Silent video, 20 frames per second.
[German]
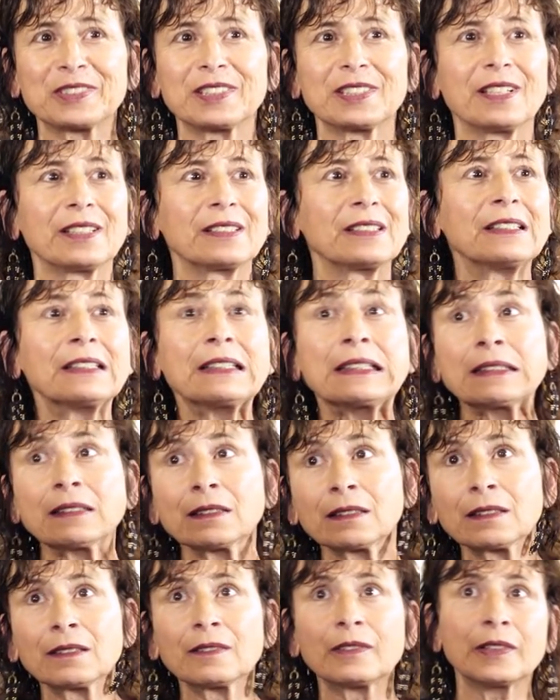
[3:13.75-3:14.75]
die dann in
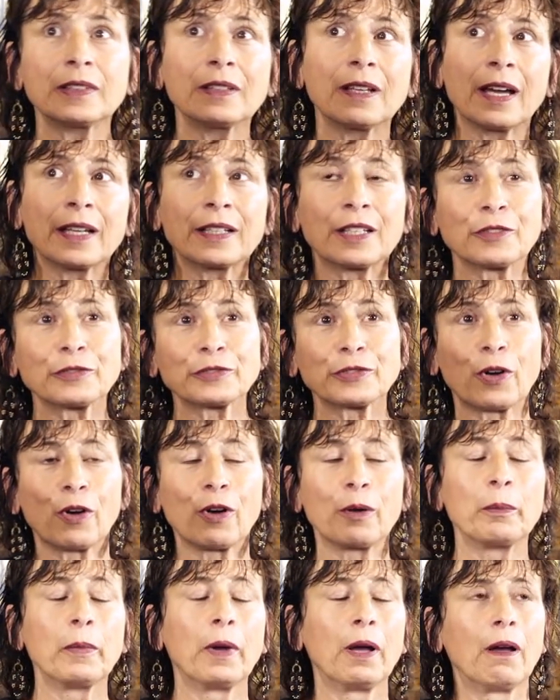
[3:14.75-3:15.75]
irgendwie einer
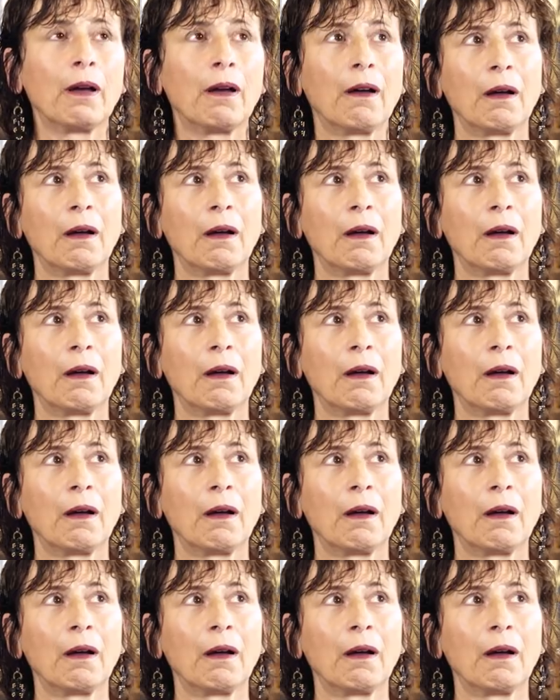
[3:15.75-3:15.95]
Form